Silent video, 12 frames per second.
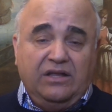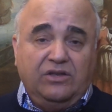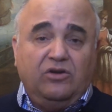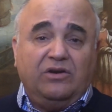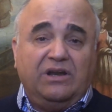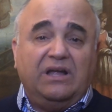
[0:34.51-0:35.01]

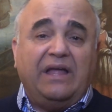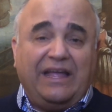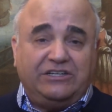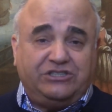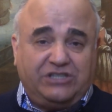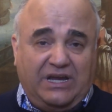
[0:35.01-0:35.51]
non
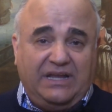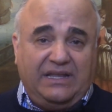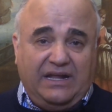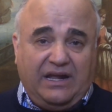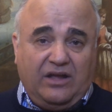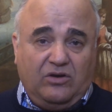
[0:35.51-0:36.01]

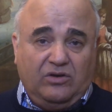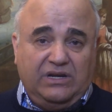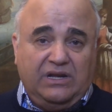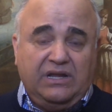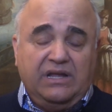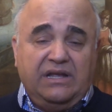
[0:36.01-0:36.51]
eccedere
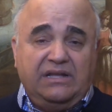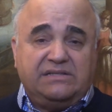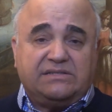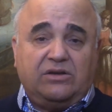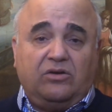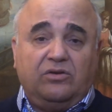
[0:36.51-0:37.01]
con il
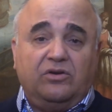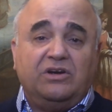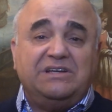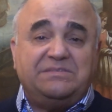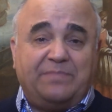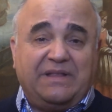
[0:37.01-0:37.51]
sonno,
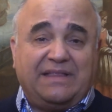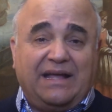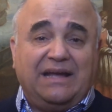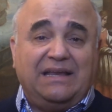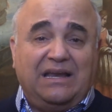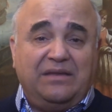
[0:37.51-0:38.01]

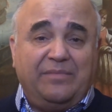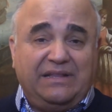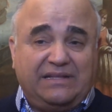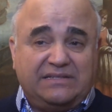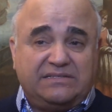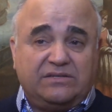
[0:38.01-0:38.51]
rispettare
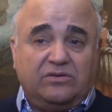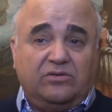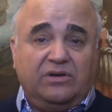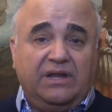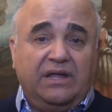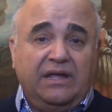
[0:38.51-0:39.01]

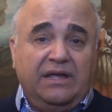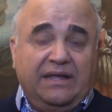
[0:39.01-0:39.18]
l'alimentazione